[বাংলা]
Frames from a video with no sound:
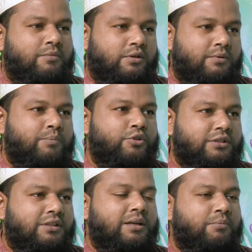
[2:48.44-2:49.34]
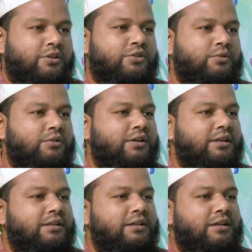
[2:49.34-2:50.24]
মোটামুটি পরিচিতি লাভ করা শুরু
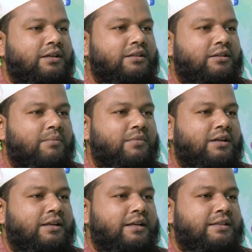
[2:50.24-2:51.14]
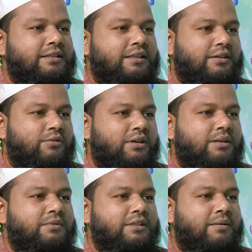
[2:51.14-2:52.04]
করে তো আমরা এই চিন্তাটা
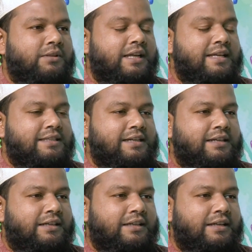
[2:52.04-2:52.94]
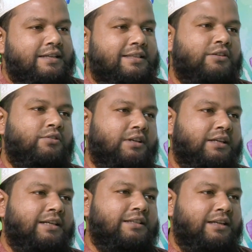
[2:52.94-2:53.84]
করলাম যে আমাদের এই স্কিলটাকে এই সেক্টরে
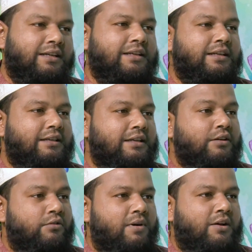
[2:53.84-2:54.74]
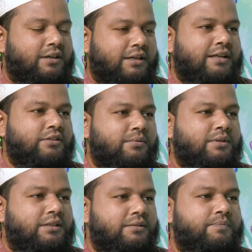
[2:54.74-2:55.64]
কাজে লাগাইলে খুব ভালো একটা কাজ
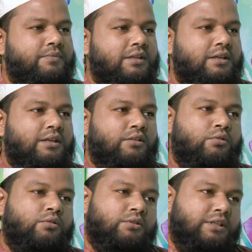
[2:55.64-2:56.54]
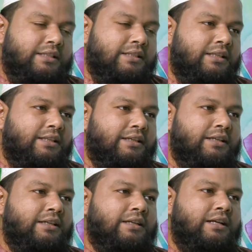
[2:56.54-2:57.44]
হবে তো সেই চিন্তা
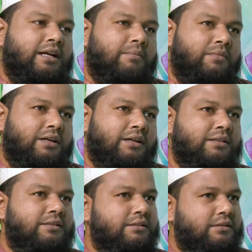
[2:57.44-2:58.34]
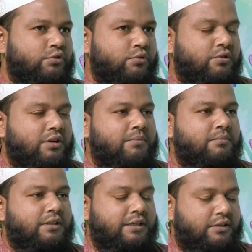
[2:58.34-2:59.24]
থেকেই আমরা শুরু করলাম
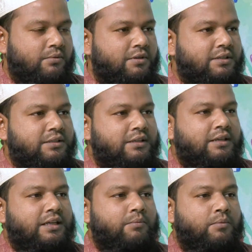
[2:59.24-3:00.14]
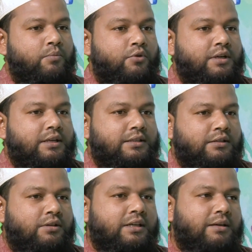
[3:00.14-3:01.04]
একটা ই কমার্স এবং বই
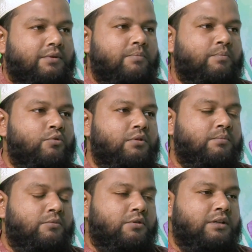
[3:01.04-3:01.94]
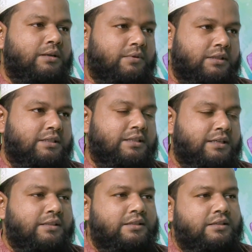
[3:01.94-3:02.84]
যেহেতু এখানে আমার মূল মূল আমাদের
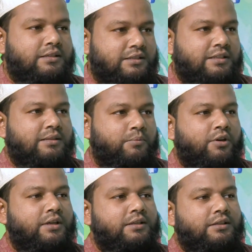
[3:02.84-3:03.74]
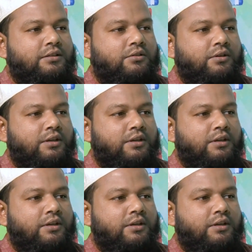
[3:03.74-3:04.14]
স্ট্রেংথ স্ট্রেংথ পয়েন্ট তো